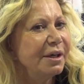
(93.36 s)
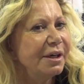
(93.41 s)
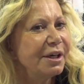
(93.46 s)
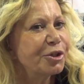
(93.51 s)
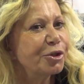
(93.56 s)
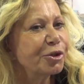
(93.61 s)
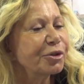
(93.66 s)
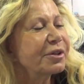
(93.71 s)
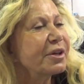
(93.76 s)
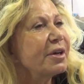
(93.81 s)

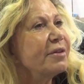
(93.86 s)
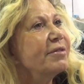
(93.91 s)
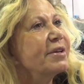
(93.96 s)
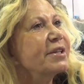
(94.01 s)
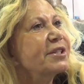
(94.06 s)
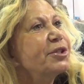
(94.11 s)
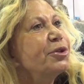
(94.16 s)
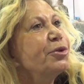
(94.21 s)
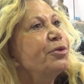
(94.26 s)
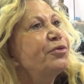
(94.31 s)
Et je
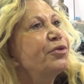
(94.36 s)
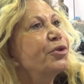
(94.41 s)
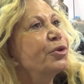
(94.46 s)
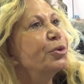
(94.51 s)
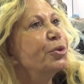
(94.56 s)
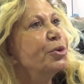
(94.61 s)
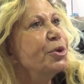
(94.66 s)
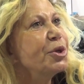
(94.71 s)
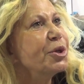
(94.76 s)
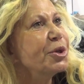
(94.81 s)
traversais au feu
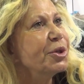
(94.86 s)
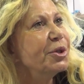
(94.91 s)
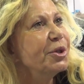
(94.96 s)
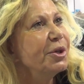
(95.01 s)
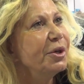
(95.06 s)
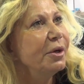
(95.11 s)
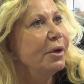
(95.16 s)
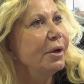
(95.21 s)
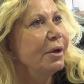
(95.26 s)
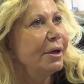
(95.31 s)
rouge.
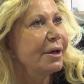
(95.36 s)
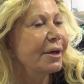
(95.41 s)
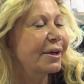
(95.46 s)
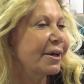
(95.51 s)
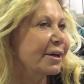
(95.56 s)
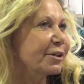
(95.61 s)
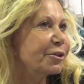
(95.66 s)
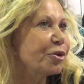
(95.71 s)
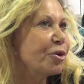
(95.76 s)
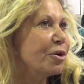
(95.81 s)
Et
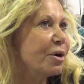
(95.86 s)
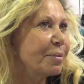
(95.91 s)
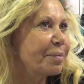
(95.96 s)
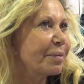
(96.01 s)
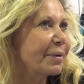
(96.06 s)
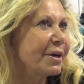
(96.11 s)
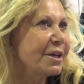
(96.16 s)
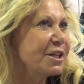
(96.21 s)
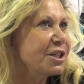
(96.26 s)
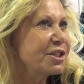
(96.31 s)
quatre ans
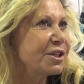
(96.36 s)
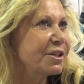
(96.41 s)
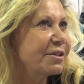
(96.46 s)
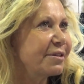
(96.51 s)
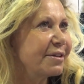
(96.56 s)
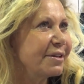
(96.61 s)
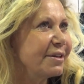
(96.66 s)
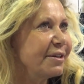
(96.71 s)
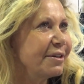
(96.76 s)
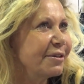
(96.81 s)
après,
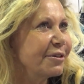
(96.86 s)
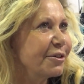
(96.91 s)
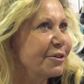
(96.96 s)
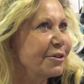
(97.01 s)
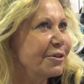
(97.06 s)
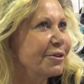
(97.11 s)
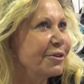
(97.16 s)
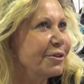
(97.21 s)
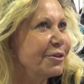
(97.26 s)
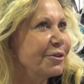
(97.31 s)
j'étais.
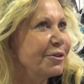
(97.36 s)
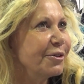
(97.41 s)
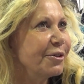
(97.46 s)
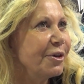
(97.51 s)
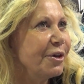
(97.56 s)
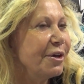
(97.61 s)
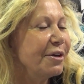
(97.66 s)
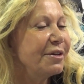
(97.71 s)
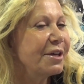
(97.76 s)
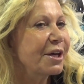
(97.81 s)

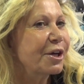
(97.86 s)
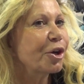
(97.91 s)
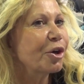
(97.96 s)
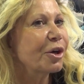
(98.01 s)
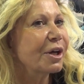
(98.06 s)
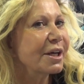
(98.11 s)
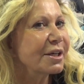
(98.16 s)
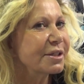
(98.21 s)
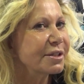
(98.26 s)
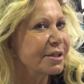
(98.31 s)

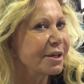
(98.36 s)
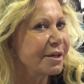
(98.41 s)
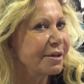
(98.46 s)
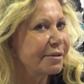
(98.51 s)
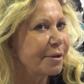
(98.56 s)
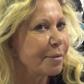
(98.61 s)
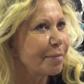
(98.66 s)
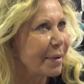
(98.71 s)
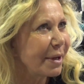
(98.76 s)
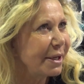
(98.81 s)
Nicole Garcia
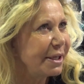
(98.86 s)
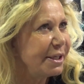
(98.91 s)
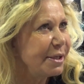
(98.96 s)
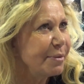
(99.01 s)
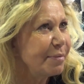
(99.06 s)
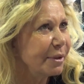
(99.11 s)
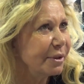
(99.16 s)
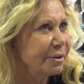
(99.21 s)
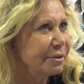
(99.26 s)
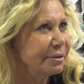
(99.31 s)
n'était pas
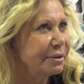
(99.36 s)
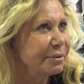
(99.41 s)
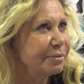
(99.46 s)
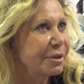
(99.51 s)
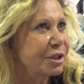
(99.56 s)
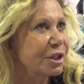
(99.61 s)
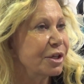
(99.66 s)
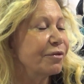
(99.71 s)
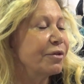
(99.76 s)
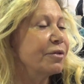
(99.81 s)
libre,
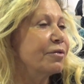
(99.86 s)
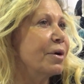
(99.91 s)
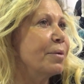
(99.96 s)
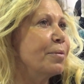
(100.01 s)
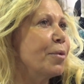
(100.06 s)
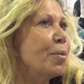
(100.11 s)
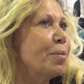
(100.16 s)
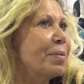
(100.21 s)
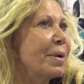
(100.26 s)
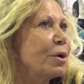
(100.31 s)
mais j'avais
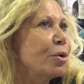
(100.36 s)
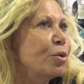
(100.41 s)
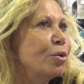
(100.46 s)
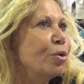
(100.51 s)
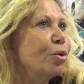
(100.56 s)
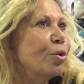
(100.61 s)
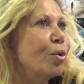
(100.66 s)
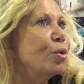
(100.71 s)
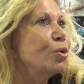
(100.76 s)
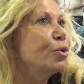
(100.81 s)
vraiment pas
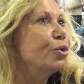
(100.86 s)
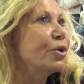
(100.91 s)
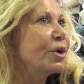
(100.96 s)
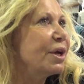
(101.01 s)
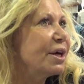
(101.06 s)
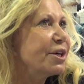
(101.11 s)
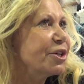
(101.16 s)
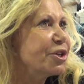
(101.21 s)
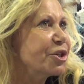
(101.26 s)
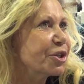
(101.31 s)
le rôle de
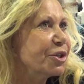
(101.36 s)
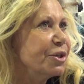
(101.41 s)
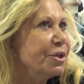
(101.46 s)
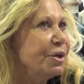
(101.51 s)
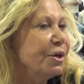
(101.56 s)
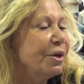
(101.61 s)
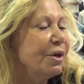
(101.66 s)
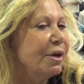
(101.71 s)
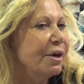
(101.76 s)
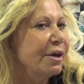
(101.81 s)
l'âge.
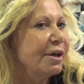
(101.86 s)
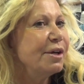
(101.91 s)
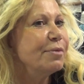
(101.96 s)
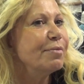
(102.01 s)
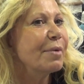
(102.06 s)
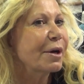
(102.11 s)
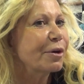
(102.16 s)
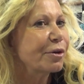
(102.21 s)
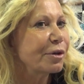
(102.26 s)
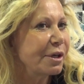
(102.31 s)
Et,
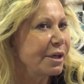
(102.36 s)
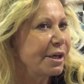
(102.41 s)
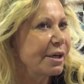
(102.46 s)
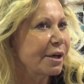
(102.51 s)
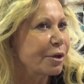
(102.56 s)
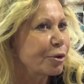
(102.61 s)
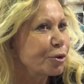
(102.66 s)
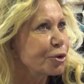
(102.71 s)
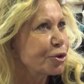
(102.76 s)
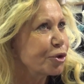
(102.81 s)
et
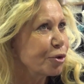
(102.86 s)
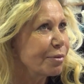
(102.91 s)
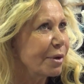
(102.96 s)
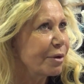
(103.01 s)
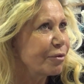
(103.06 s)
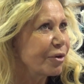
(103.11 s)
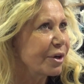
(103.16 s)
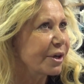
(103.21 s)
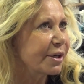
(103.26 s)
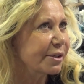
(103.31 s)
à cause de
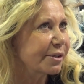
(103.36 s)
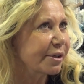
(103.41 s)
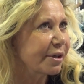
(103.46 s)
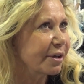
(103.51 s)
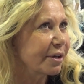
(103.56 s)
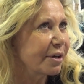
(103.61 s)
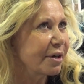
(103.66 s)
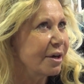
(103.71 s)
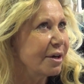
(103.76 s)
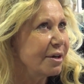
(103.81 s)
ma voix qui est
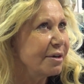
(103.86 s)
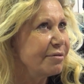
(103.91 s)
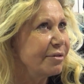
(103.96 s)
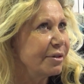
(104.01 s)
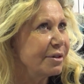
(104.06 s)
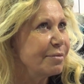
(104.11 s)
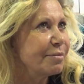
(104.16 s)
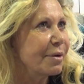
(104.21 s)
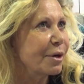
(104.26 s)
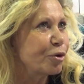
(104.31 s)
très
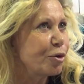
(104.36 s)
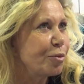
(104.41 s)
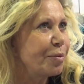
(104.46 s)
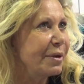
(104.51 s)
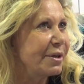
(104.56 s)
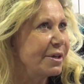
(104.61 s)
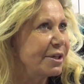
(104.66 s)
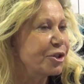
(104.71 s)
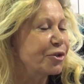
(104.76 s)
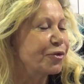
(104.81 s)
grave, il m'a
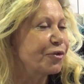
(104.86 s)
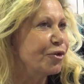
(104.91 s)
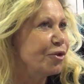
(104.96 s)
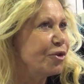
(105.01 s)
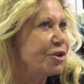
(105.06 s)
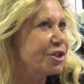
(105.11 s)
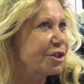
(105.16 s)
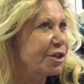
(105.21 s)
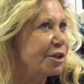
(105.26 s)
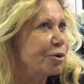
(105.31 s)
coupé les
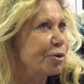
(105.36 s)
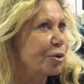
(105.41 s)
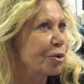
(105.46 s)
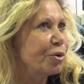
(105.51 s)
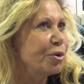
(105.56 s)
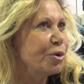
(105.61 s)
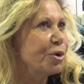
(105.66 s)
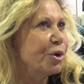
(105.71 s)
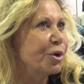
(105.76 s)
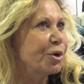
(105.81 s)
cheveux et j'ai eu le
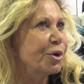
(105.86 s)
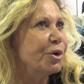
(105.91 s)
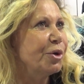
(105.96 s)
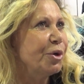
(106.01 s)
rôle